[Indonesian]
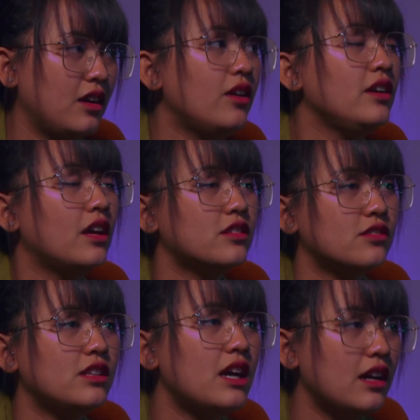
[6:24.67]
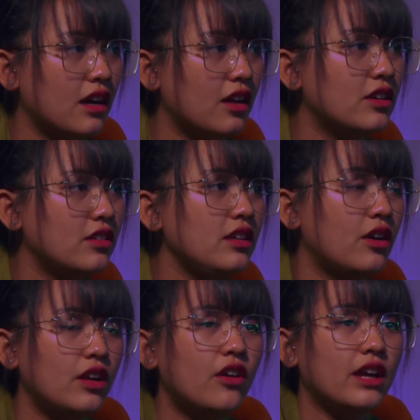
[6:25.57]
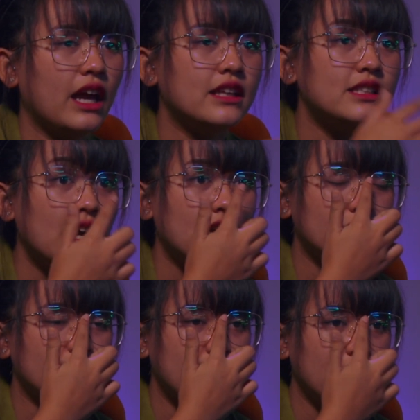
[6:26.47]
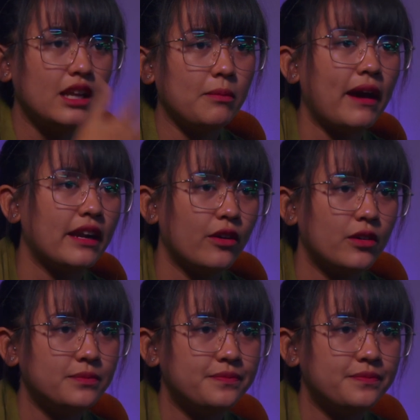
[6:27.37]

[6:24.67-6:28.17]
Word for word: oh ya sudah kalau gitu ya udah oke aja gitu dia dari Pario